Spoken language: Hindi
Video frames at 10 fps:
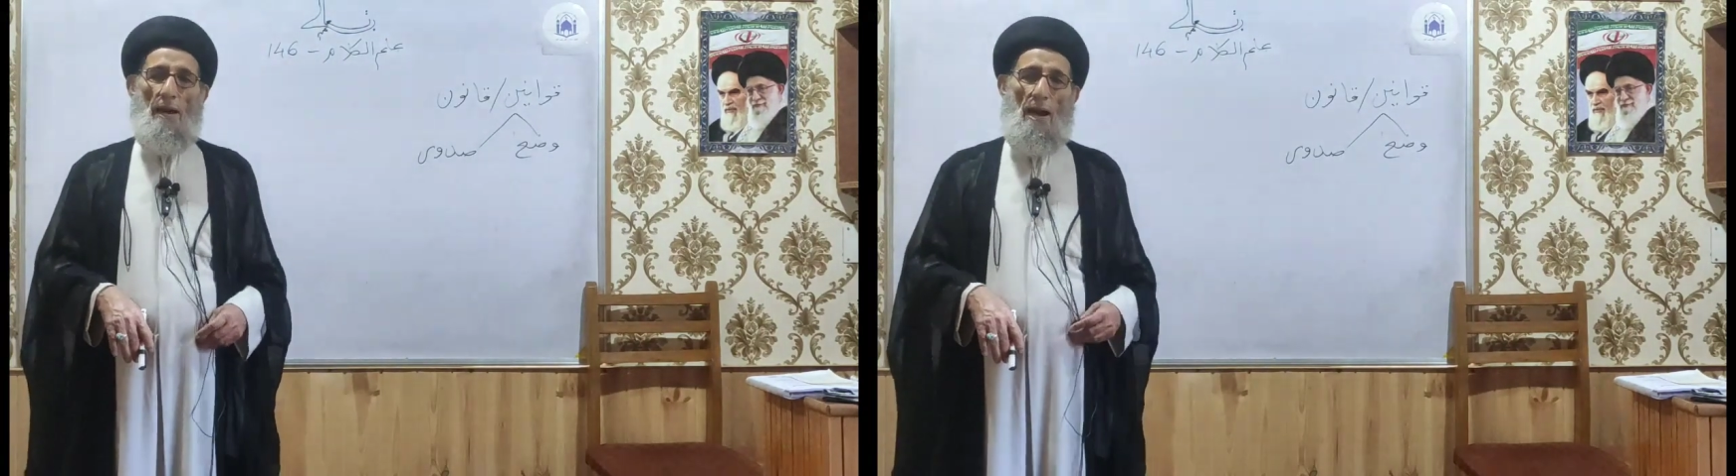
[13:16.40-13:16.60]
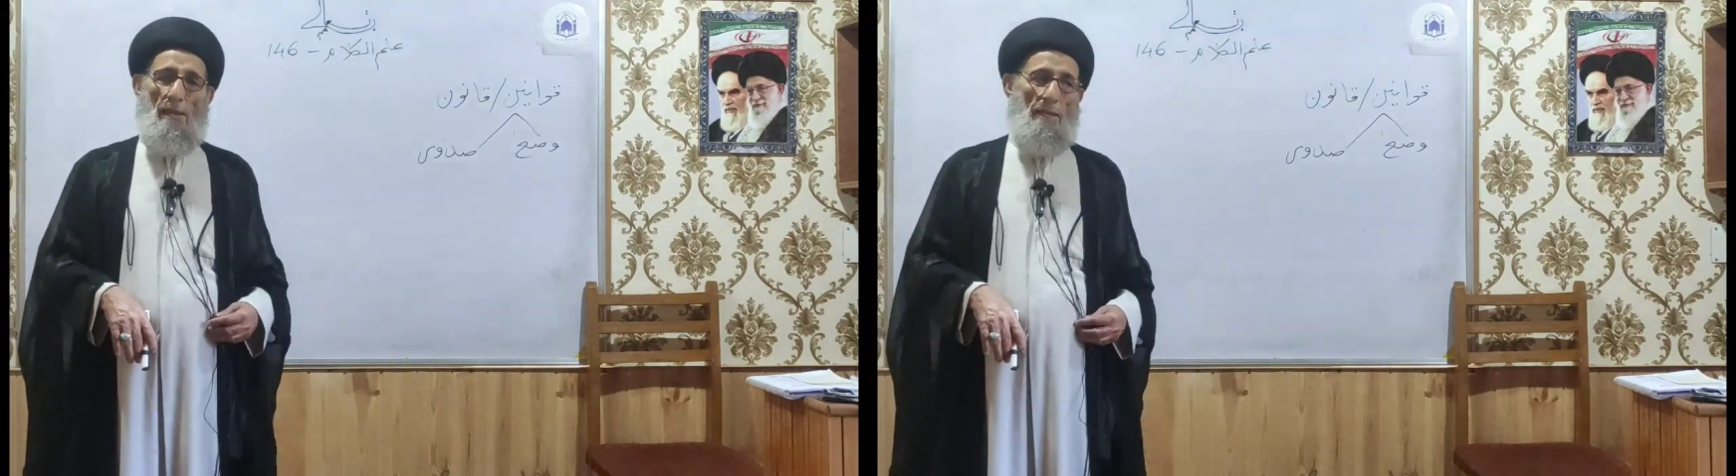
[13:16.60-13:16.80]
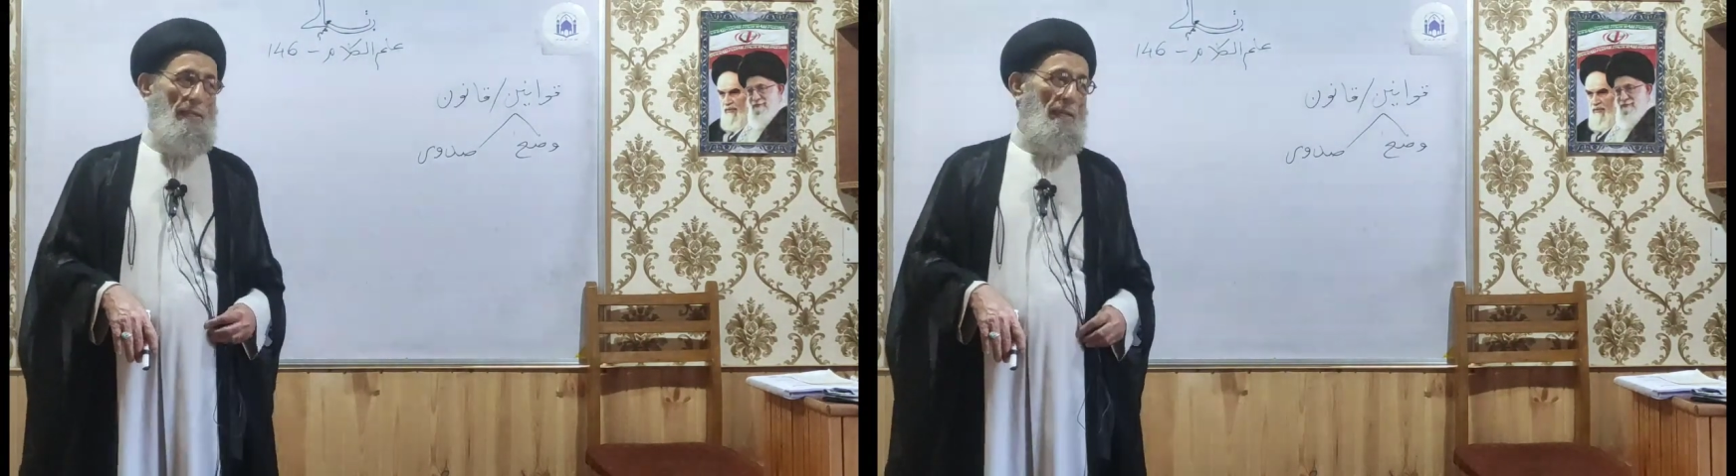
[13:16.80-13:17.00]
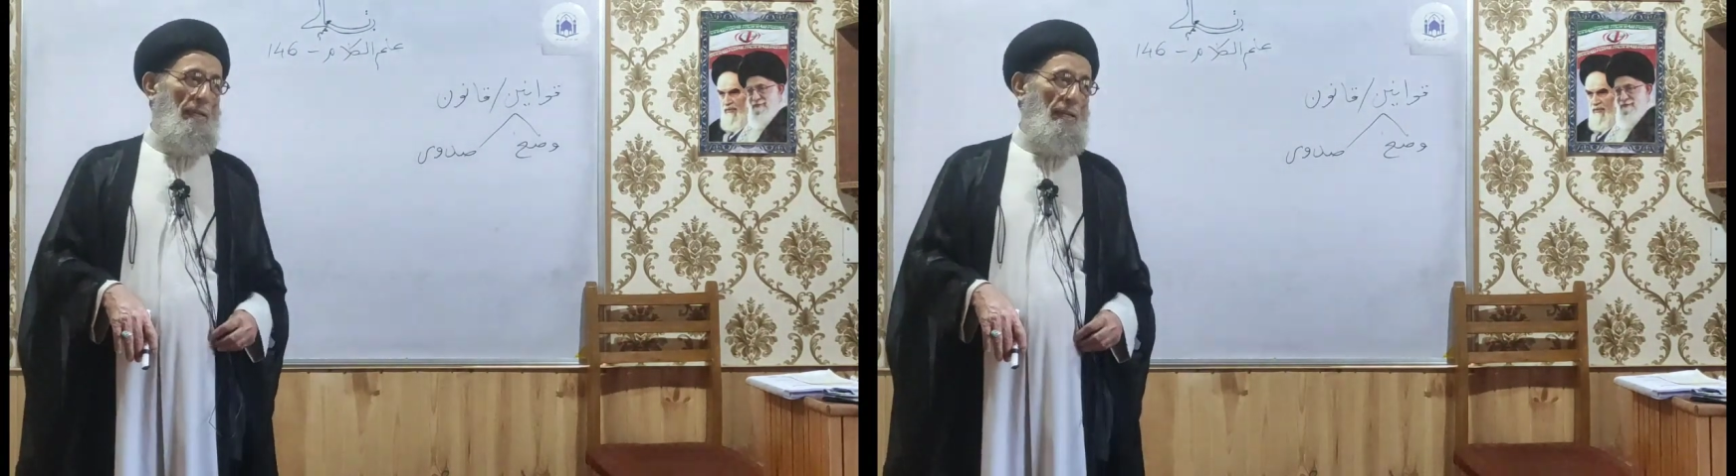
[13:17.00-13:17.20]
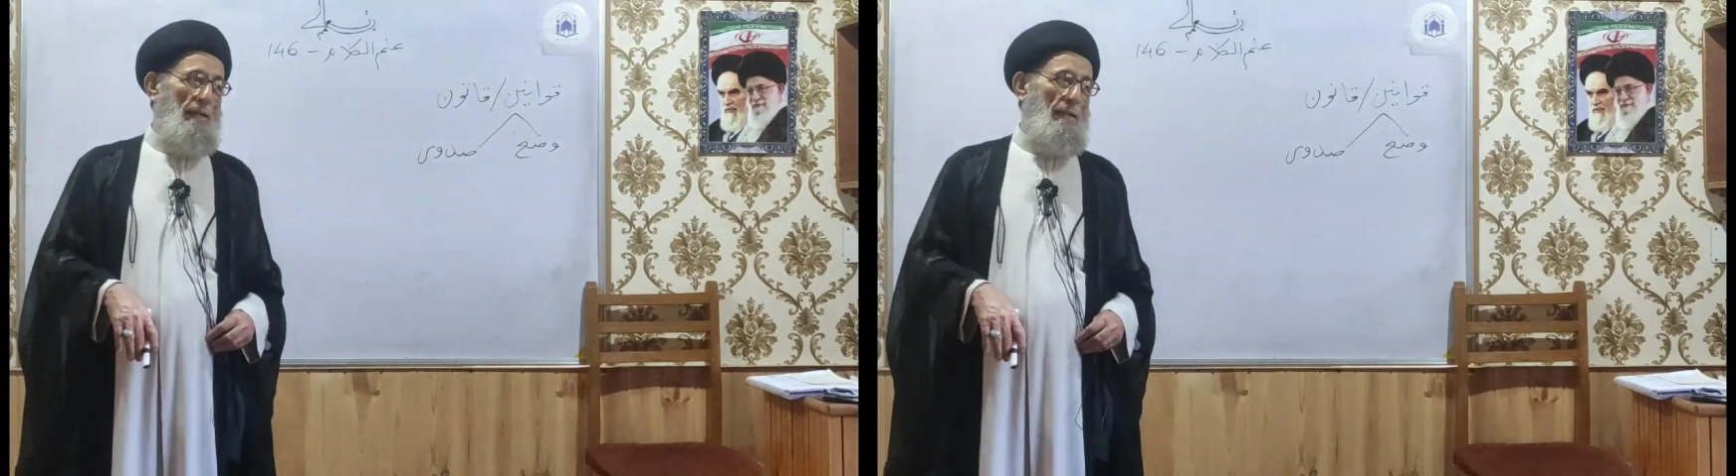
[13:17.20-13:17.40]
हालांकि
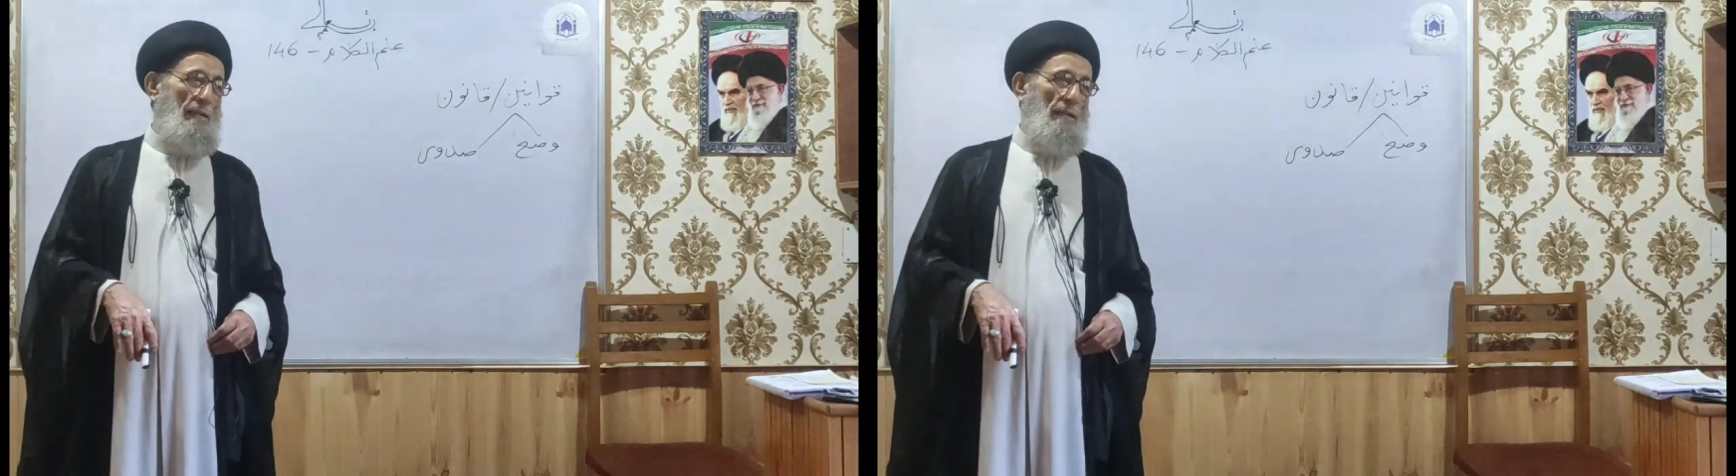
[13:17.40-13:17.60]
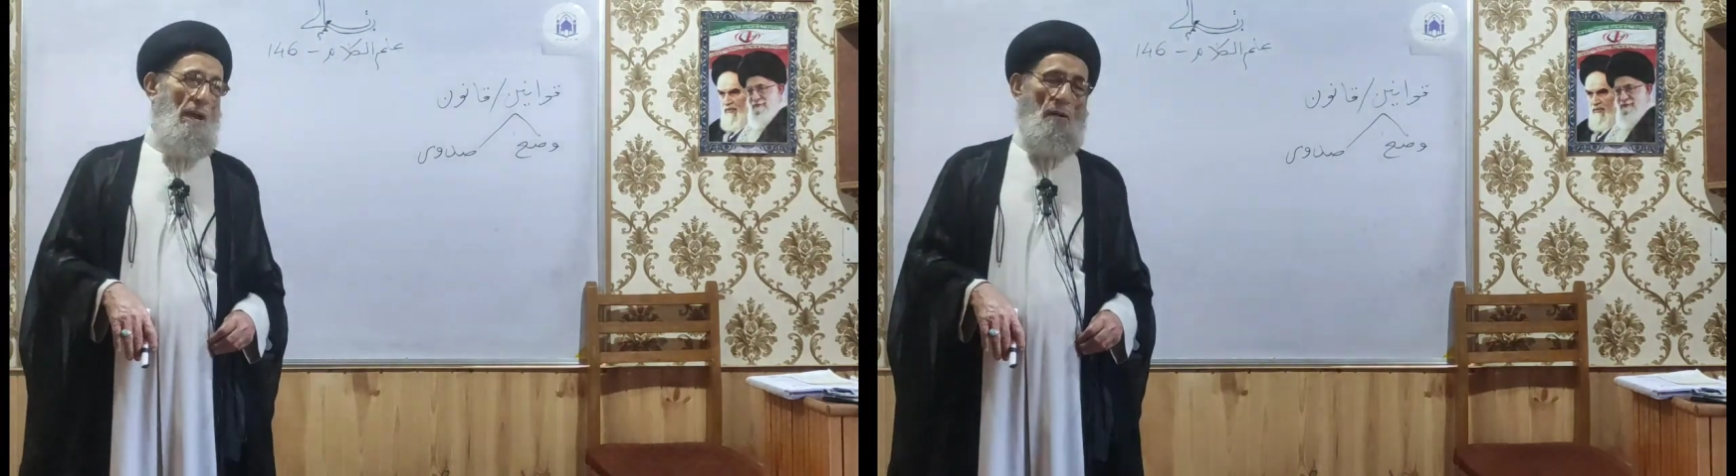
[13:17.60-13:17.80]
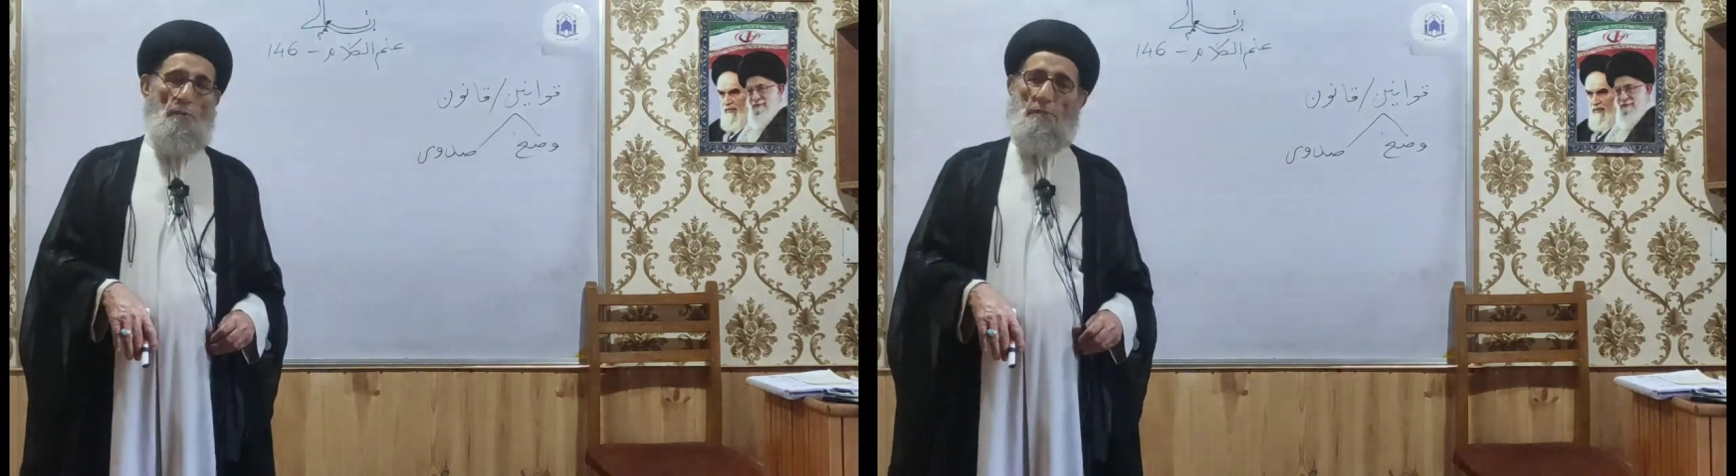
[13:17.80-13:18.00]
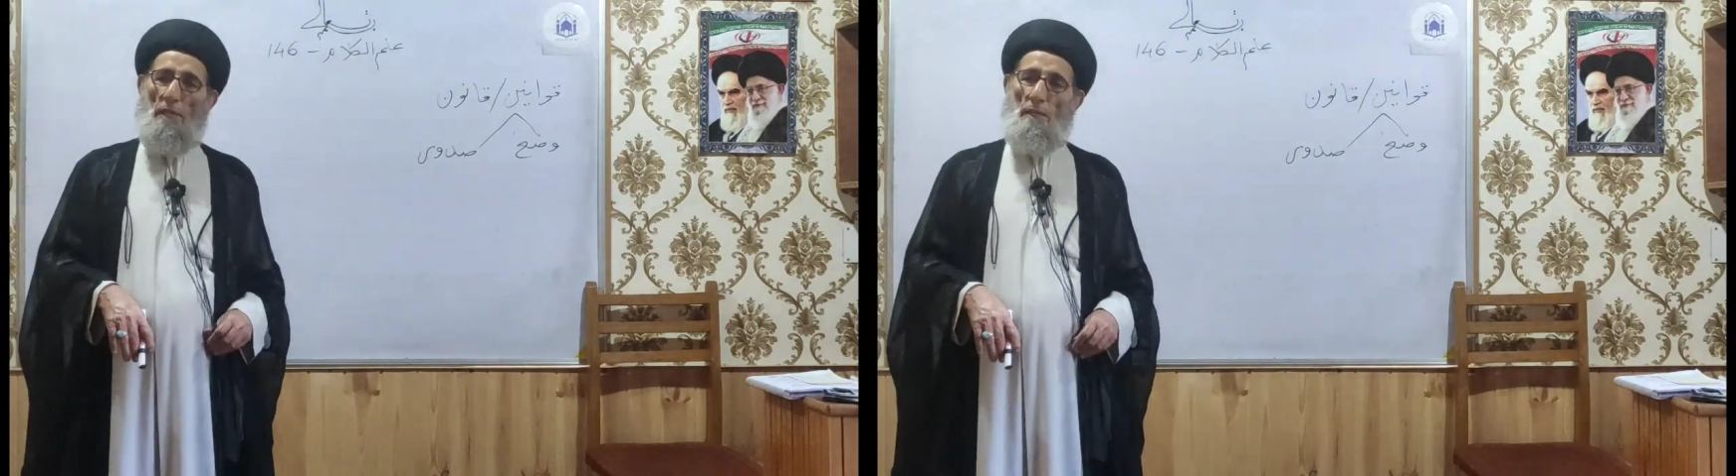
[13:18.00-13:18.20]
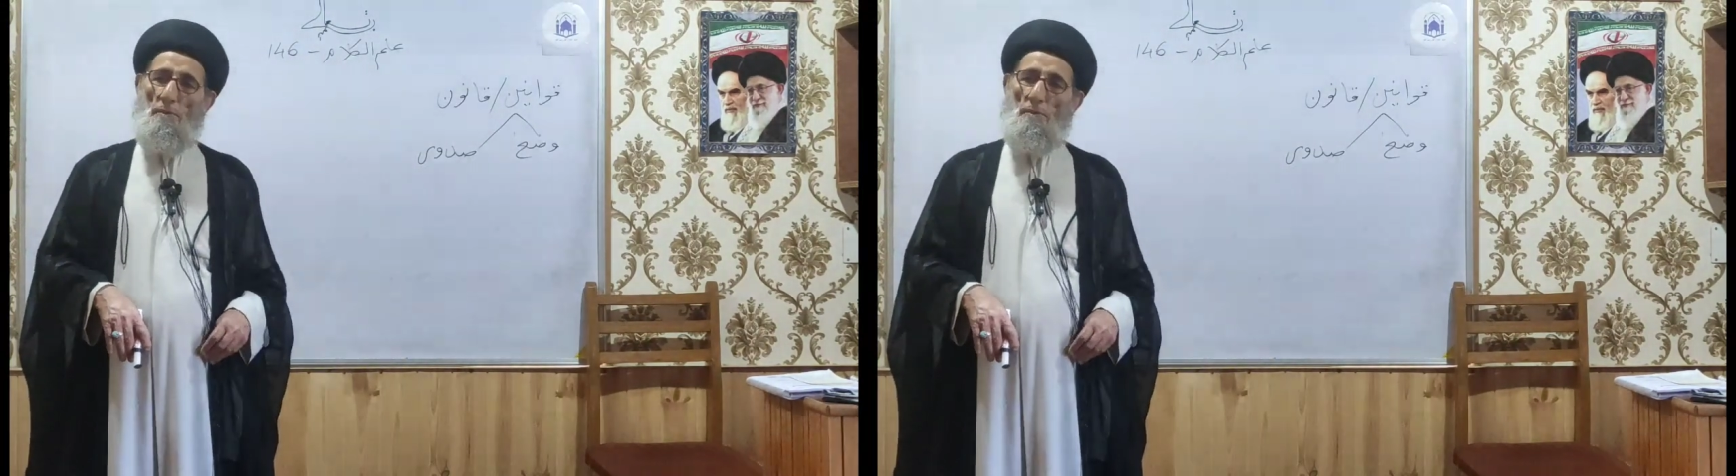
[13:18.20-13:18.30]
कानून सर